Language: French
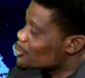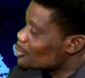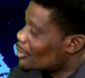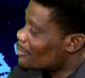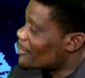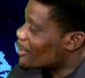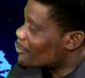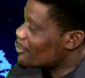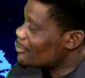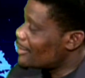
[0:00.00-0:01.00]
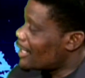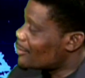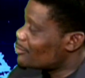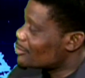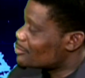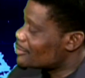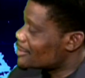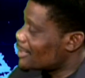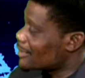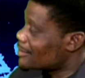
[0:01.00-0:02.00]
Laurent Gbagbo a dû utiliser
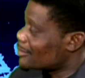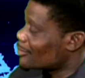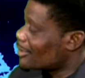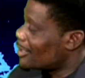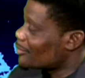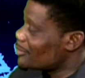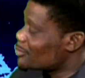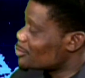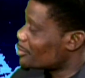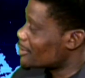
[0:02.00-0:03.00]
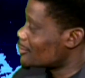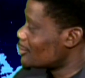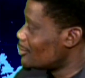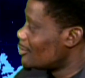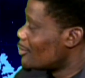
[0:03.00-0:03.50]
l'article 48 sous pression